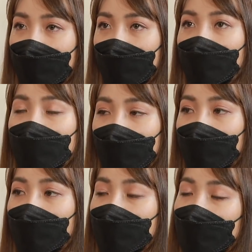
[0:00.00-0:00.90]
แล้วแมตต์ต่
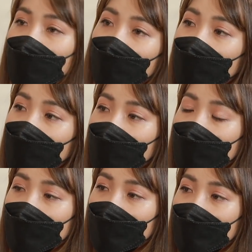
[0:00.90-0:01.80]
อไปเหมือนเราก็
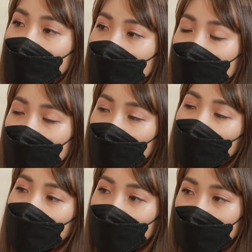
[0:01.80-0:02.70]
ได้ล
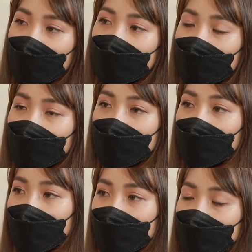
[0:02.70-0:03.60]
งอีกจนถึง
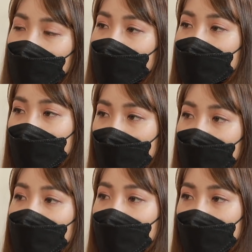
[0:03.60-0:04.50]
แมตต์ชิง
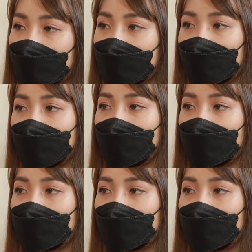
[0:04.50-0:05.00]
อะไรอย่างเงี้ยค่ะ